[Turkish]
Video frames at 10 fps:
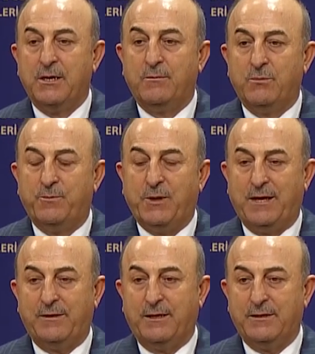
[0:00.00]
bu
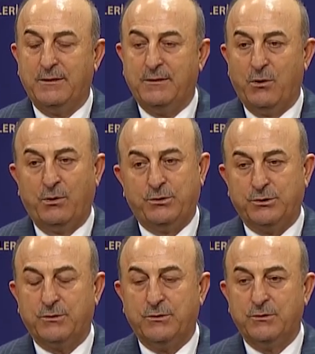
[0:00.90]
planları
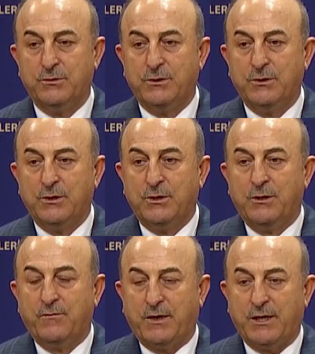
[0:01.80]
öldürdük.
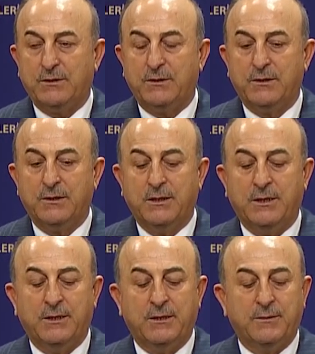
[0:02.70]
Fakat
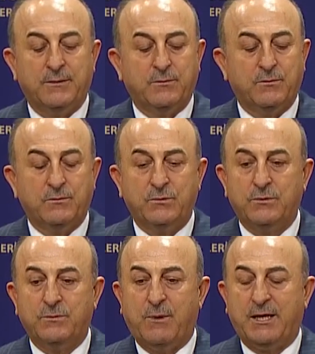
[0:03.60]
e,
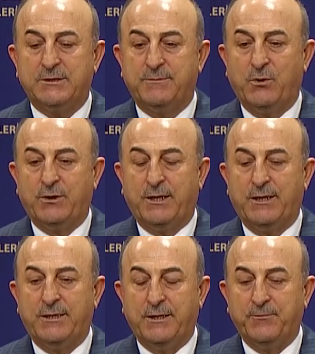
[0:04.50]
bu bazı
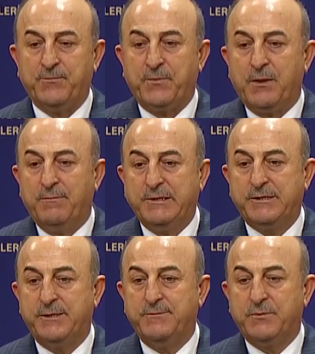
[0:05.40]
bölgeleri
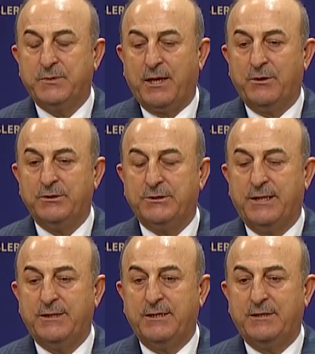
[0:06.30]
bizim
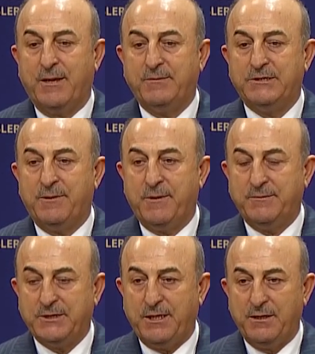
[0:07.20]
teröristlerden
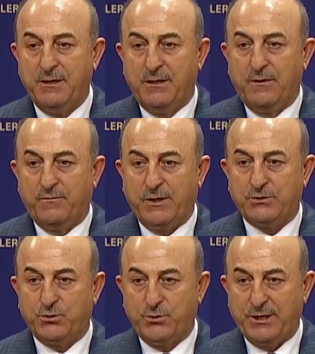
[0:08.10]
temizlememize ve
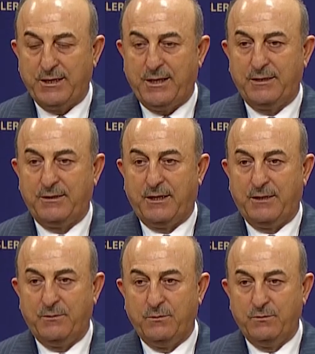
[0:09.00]
Suriyelilerin de
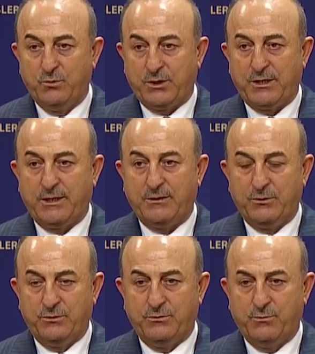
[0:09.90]
burada
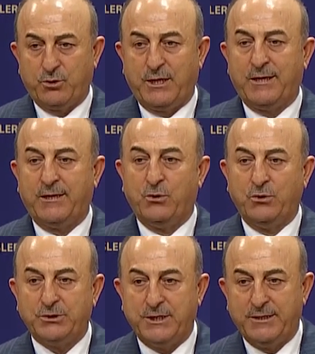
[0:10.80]
buralara
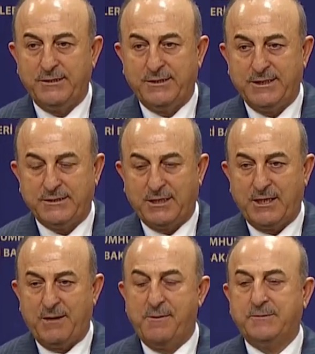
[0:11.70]
dönüşlerini
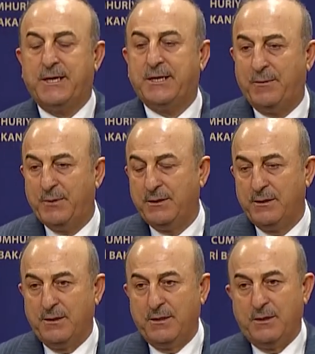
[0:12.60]
desteklememize rağmen
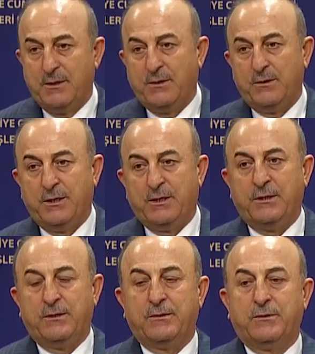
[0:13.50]

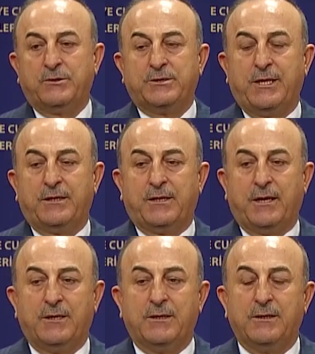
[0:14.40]
e,
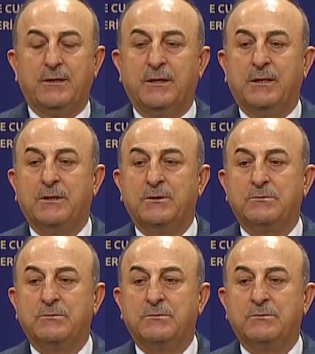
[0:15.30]
özellikle e,